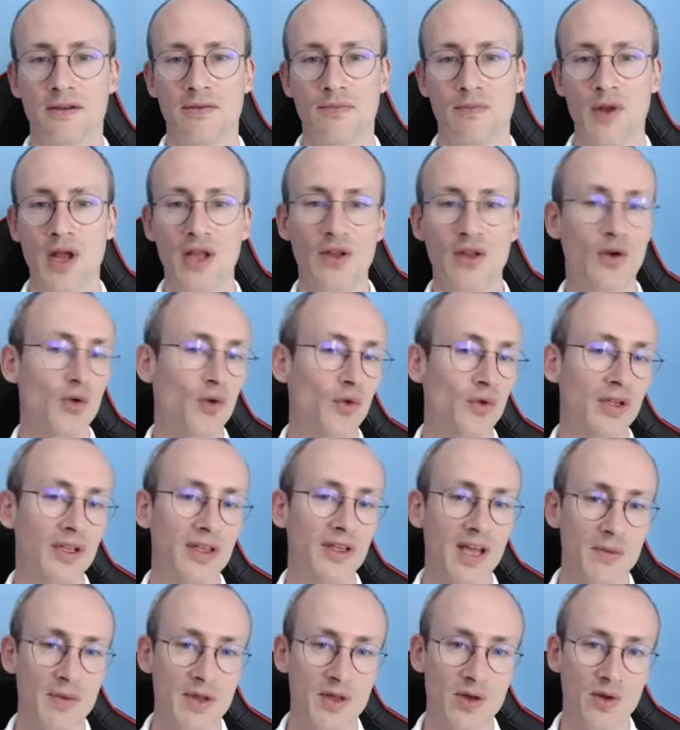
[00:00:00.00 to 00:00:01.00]
plein de rencontres
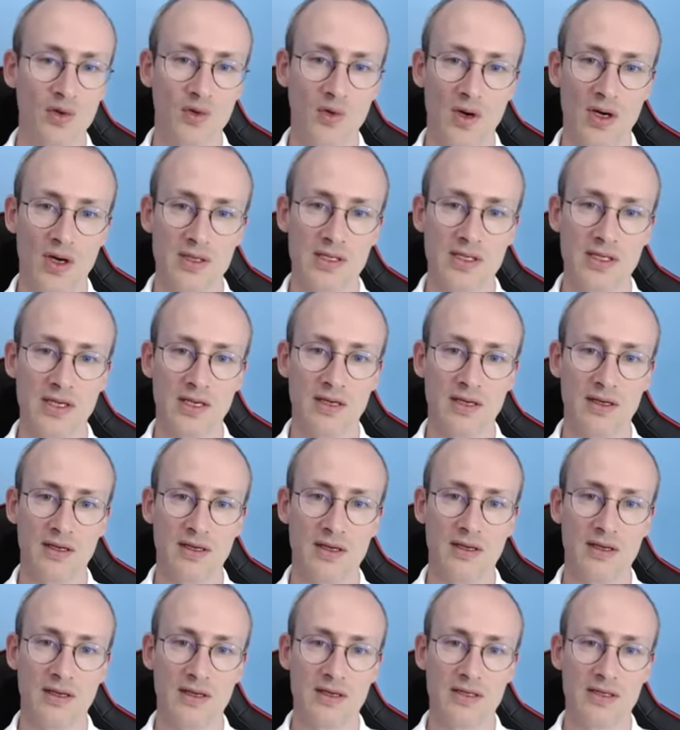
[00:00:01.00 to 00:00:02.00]
déterminantes. Quoi.
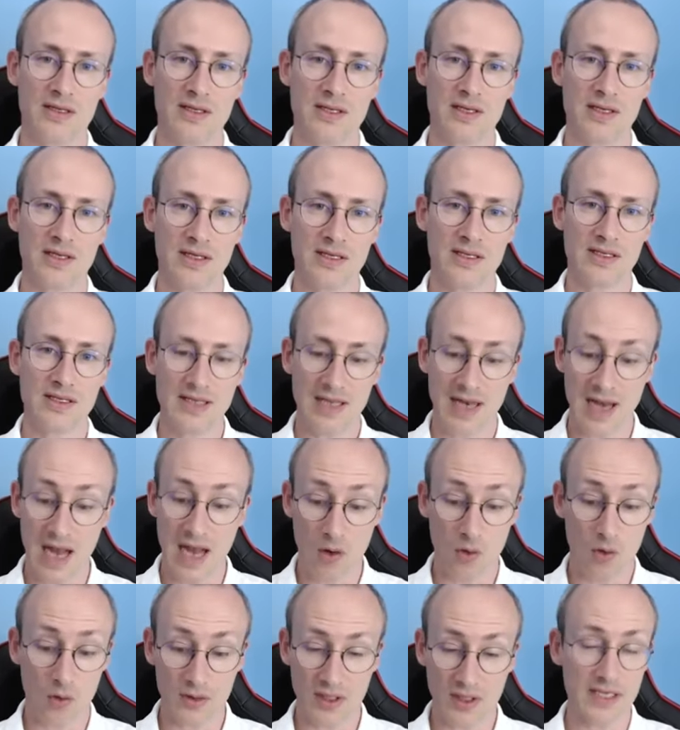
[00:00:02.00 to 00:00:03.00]
C'est, La
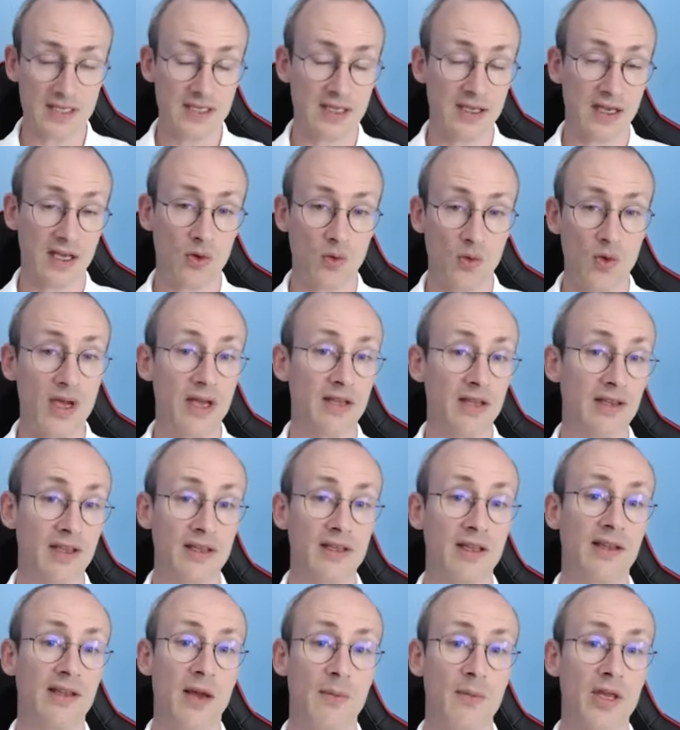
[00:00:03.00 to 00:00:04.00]
rencontre avec Cédric Way était
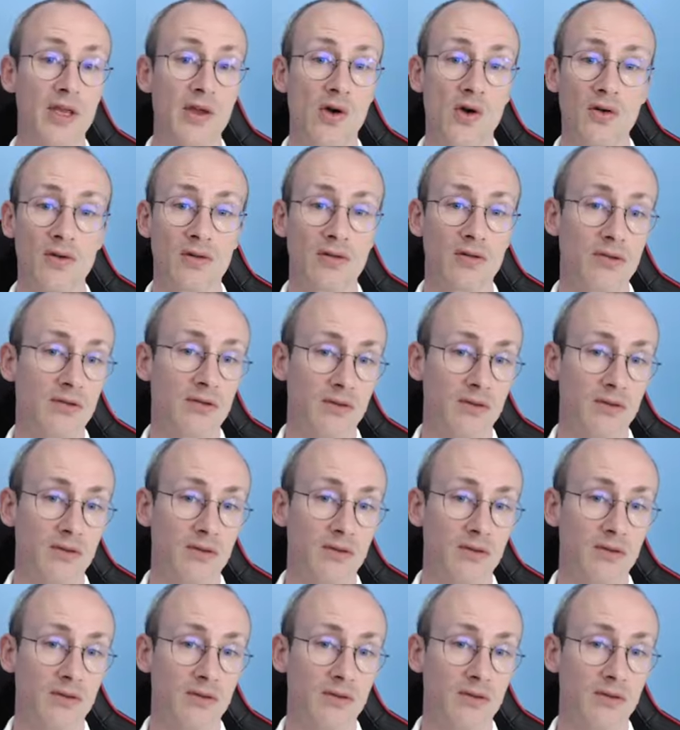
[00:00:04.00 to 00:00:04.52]
déterminante.